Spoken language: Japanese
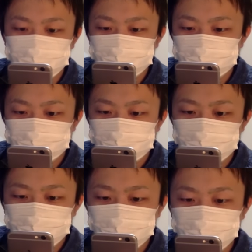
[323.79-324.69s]
けど、
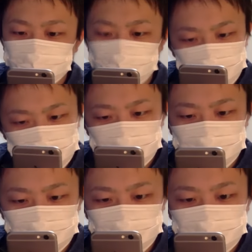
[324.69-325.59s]
解放が
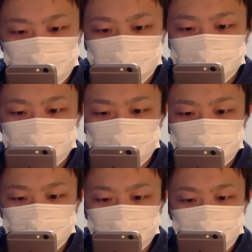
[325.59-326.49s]
だいぶ、
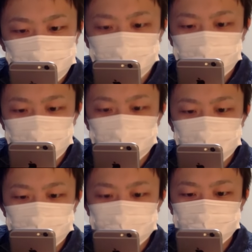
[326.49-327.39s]
まあでもま
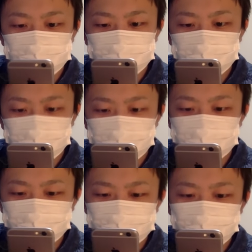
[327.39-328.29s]
だ大丈夫
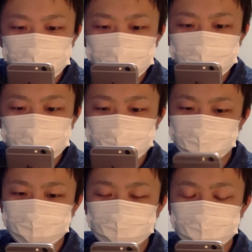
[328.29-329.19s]
かな。ちょっと気に
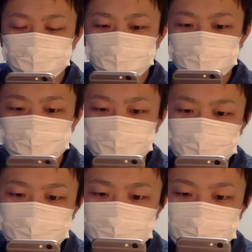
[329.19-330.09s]
なっちゃう、この残
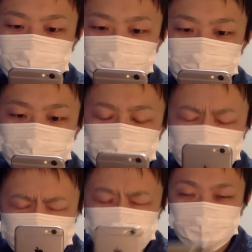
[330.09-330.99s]
りの数が。
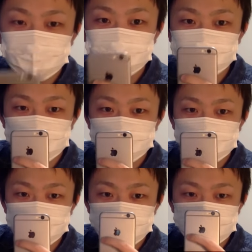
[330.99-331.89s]
お願いし
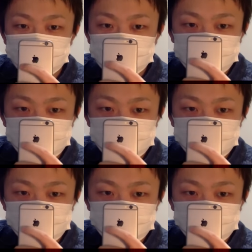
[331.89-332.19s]
ます。